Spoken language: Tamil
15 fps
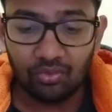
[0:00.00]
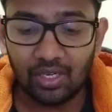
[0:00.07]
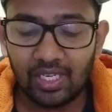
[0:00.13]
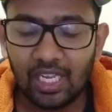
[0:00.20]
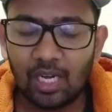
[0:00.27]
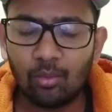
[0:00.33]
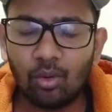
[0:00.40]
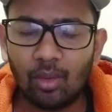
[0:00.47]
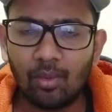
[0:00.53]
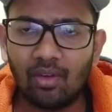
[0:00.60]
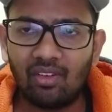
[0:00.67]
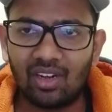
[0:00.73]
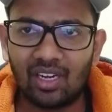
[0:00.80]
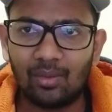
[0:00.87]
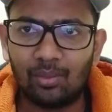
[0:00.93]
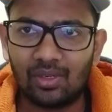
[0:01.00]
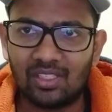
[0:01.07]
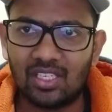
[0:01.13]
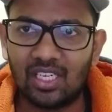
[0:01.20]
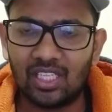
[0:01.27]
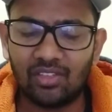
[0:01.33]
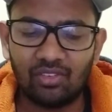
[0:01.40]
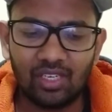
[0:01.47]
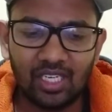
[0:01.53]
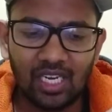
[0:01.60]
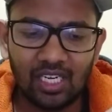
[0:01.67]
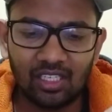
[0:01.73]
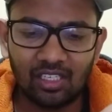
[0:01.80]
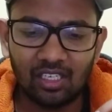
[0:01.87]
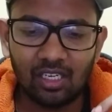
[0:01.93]
வெளியால் மூலமாக வர்ற பிரச்சனை அந்த
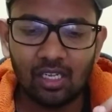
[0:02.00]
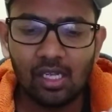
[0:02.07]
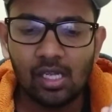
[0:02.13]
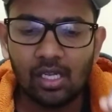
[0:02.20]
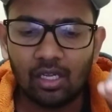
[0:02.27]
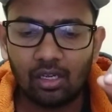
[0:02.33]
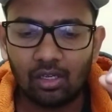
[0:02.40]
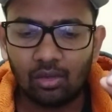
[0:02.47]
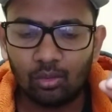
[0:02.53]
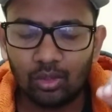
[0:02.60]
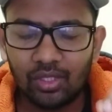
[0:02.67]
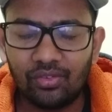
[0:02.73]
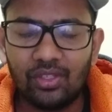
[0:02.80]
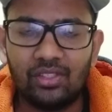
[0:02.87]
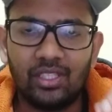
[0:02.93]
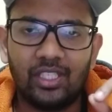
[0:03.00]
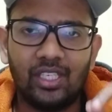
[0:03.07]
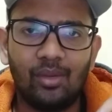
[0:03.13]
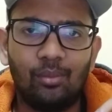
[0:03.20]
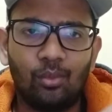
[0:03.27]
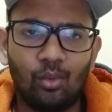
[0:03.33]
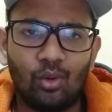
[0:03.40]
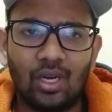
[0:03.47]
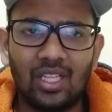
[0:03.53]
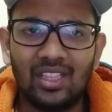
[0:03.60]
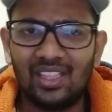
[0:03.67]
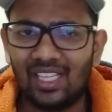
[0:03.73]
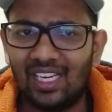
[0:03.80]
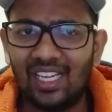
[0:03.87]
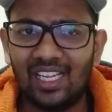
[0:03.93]
வெளியாளுக்கு உதவி செய்ய போகிற
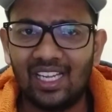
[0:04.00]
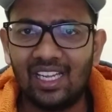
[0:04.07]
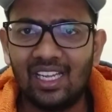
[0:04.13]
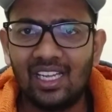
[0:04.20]
தலை